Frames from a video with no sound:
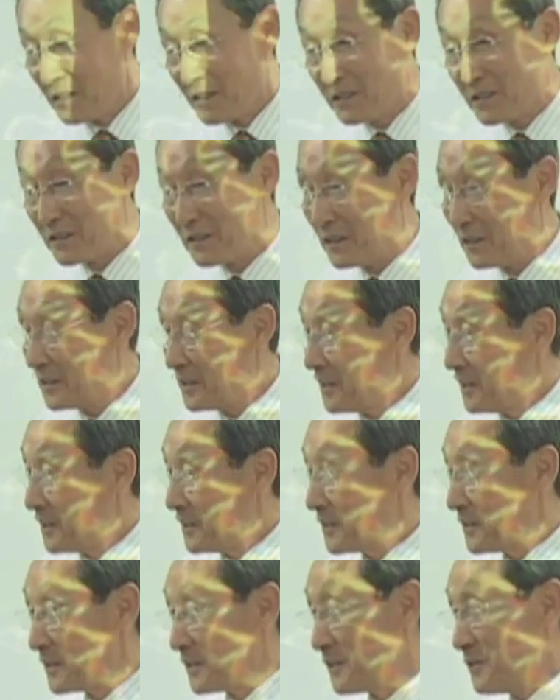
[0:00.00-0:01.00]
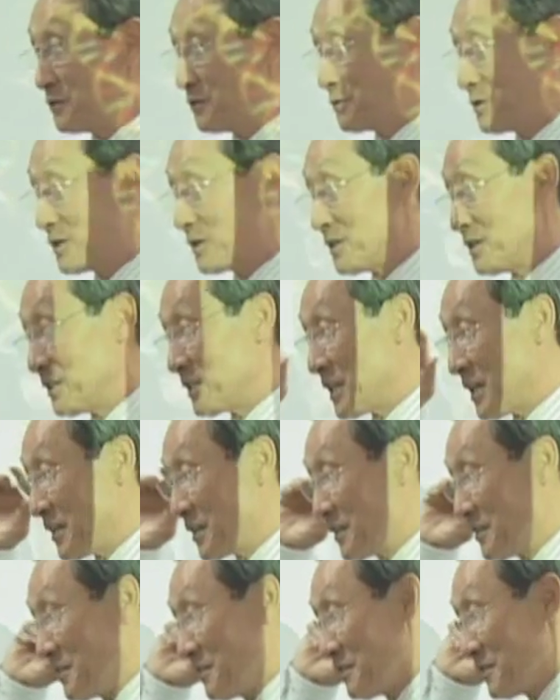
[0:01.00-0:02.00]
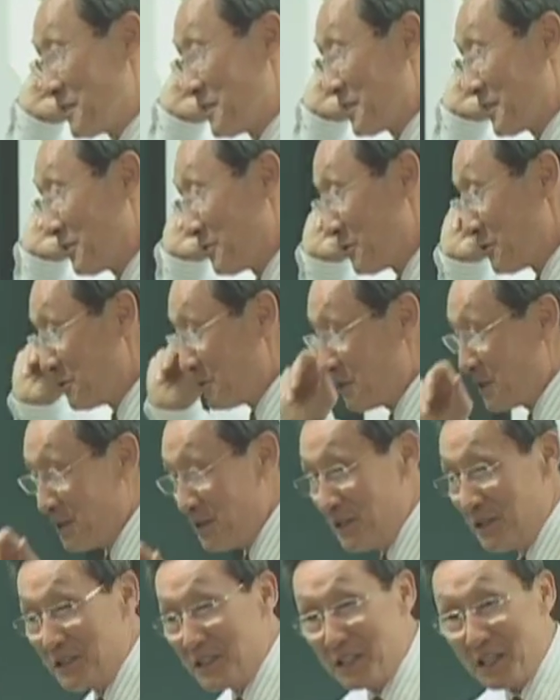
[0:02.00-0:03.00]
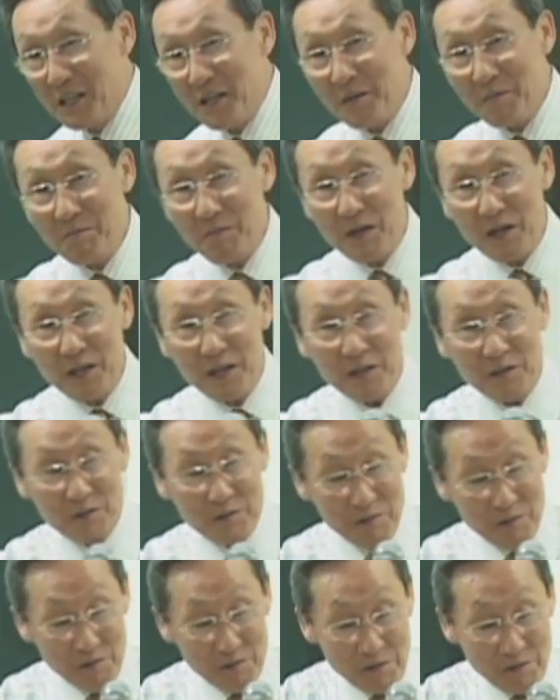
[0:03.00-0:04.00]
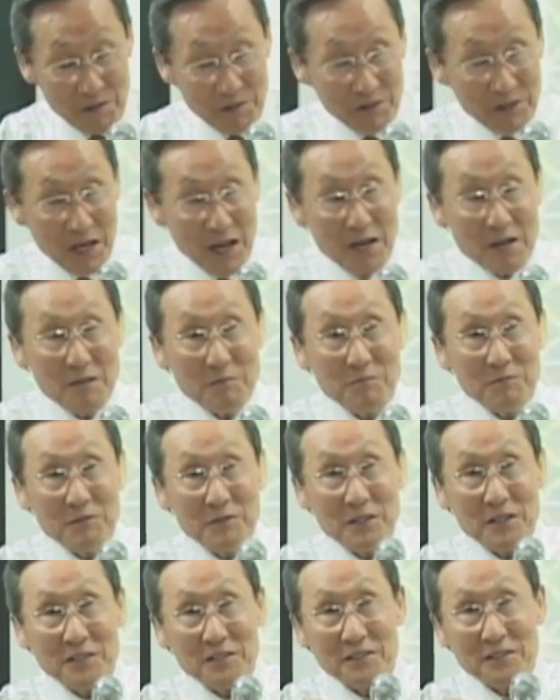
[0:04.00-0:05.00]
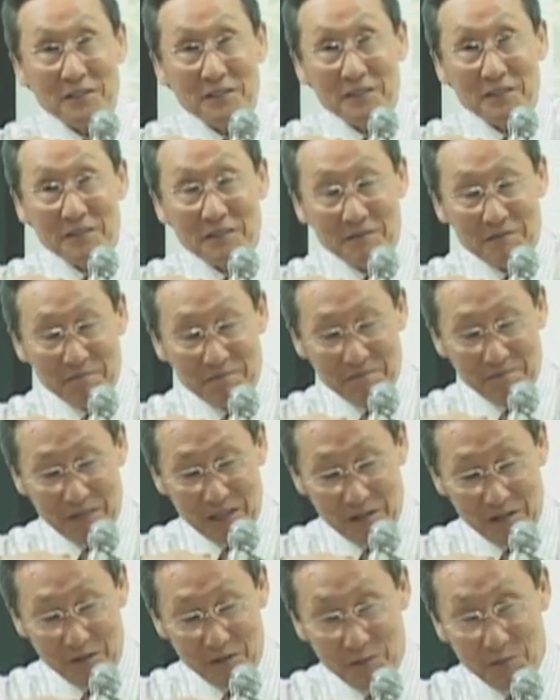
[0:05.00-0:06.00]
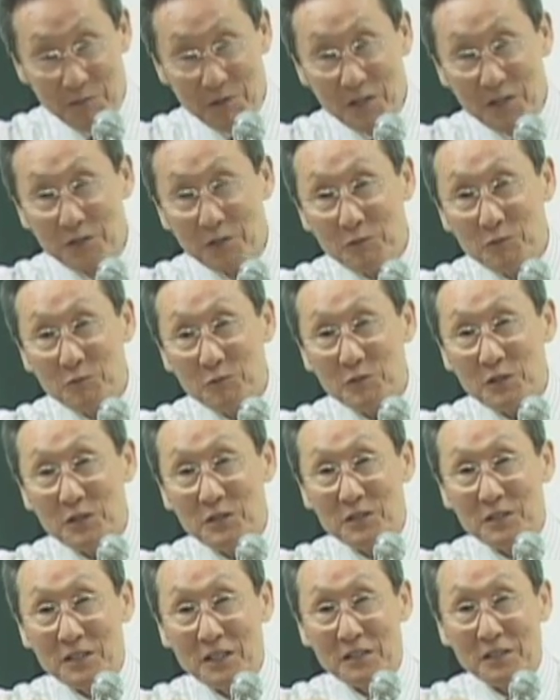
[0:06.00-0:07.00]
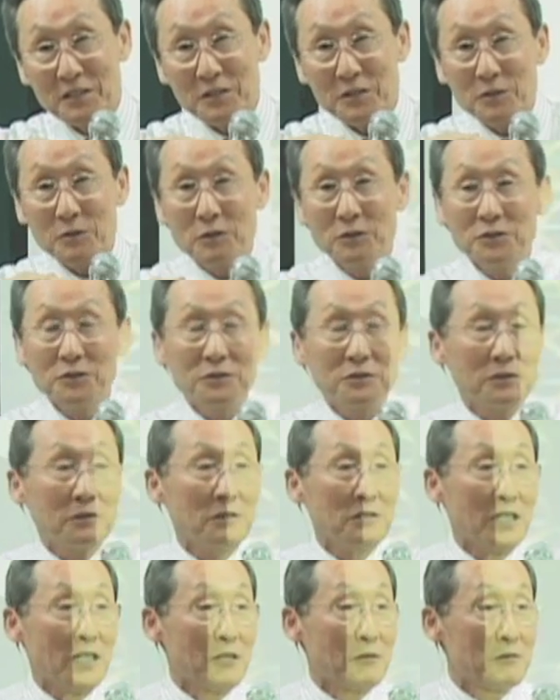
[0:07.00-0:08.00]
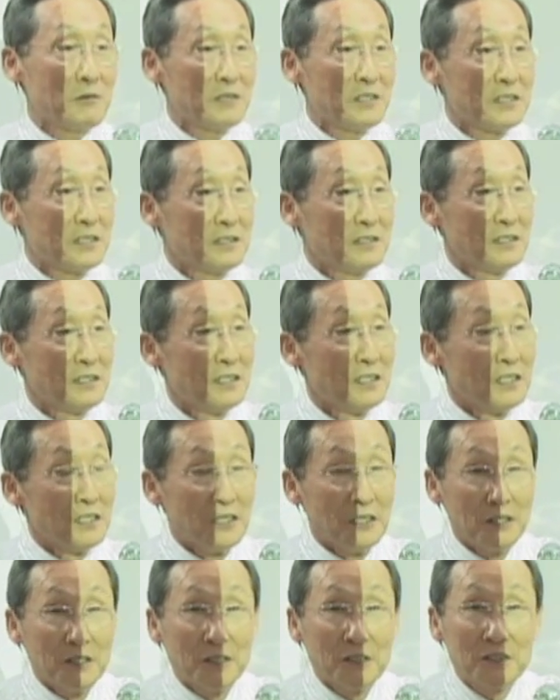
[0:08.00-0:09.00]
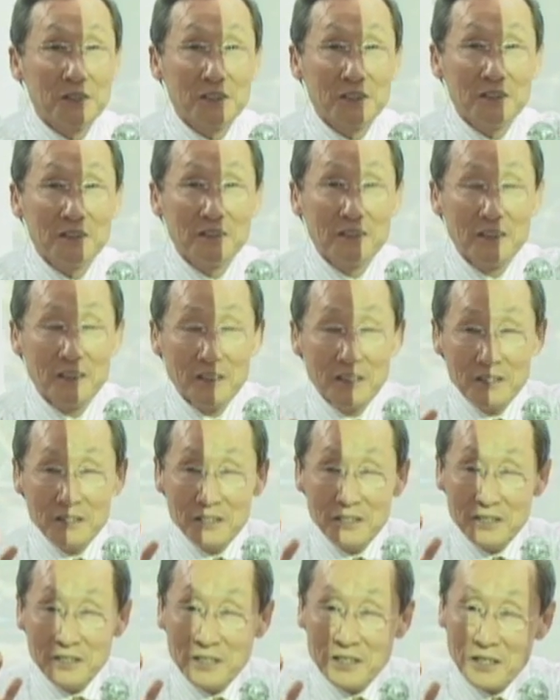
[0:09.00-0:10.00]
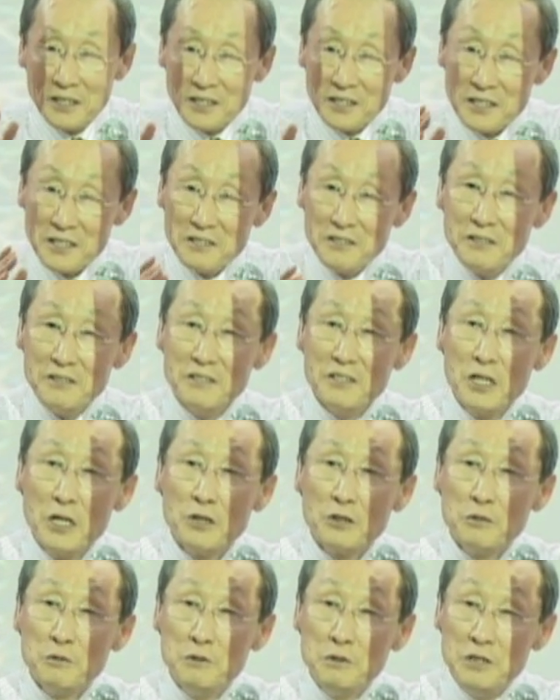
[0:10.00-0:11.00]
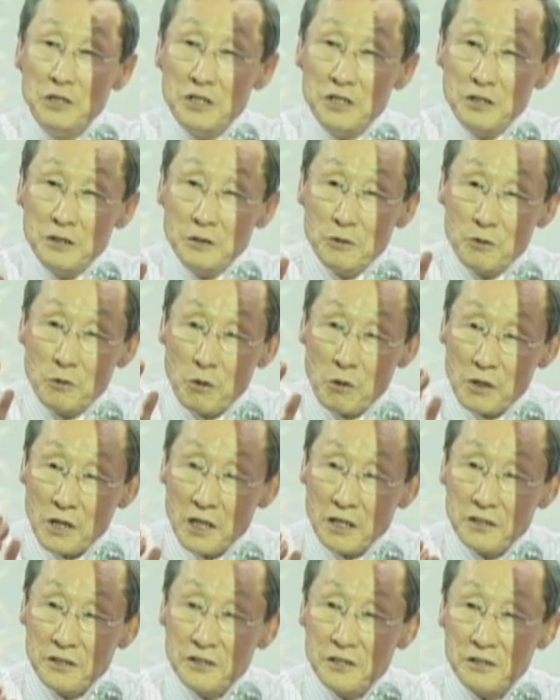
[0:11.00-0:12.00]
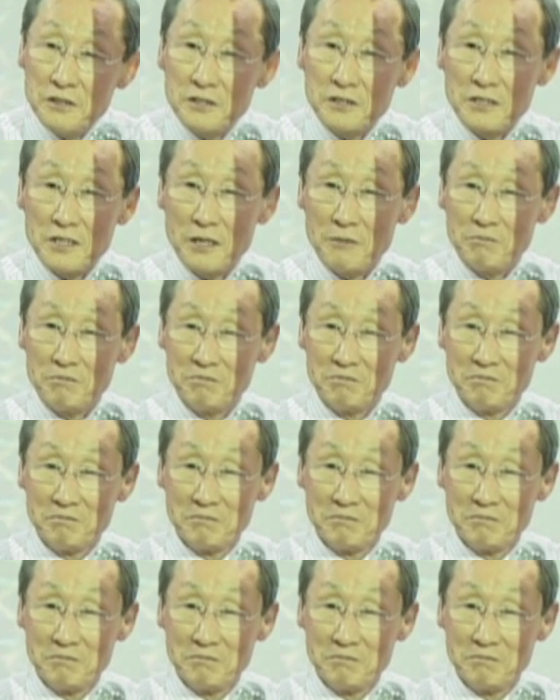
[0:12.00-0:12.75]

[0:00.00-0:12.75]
그래서 그런 유전자를, 그래서 유전자 바로 상부에서, 바로에서 유전자를 컨트롤하고 있는 어떤 희한한 귀신 곡할 시스템을